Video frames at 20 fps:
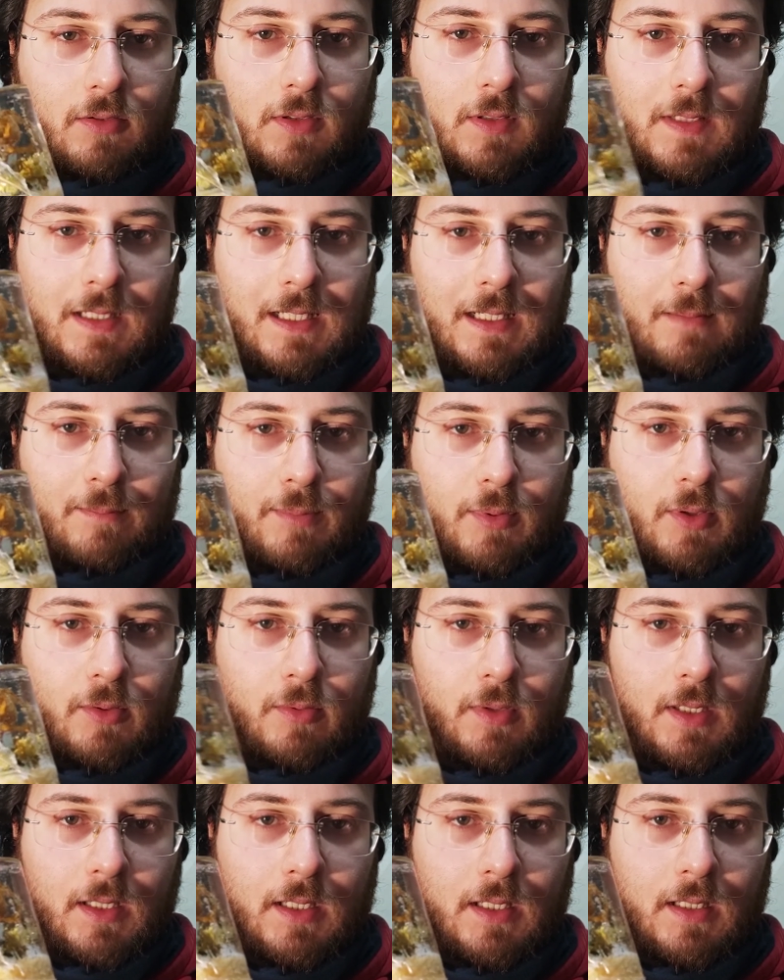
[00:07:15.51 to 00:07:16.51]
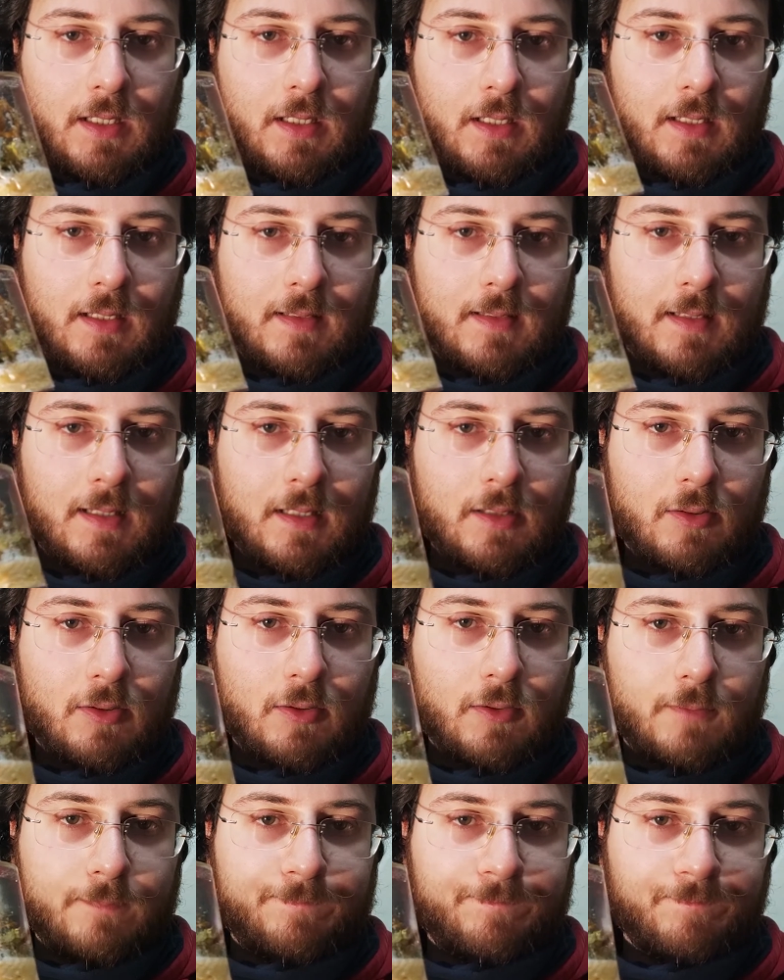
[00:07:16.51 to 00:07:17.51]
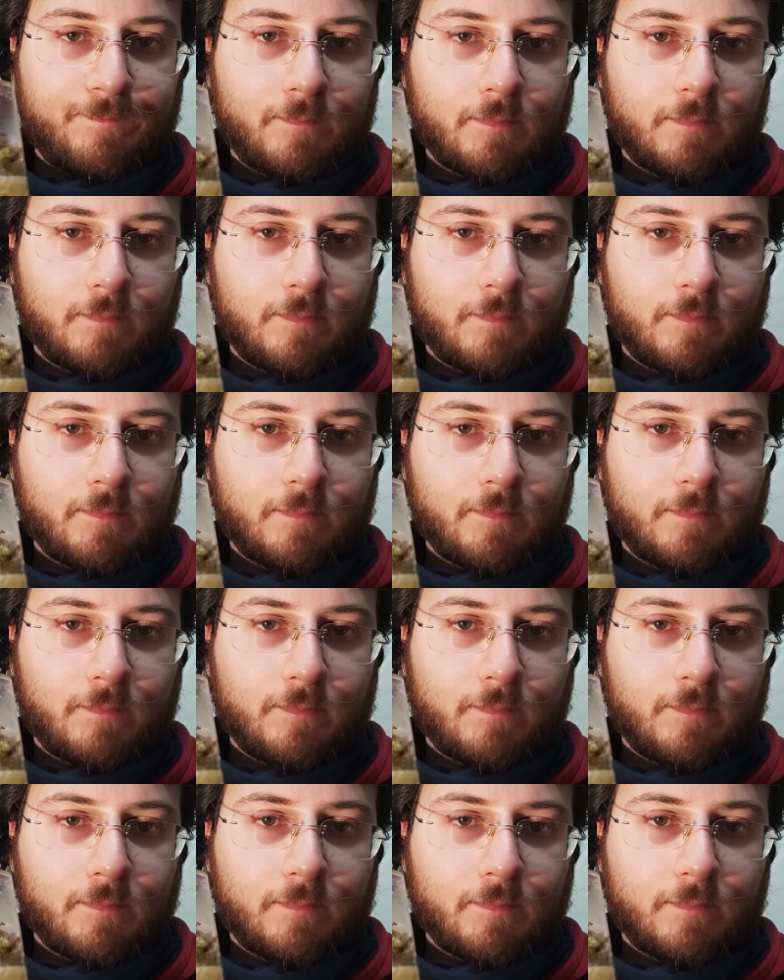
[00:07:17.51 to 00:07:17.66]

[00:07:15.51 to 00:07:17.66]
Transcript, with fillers: lo stampo e quindi è stato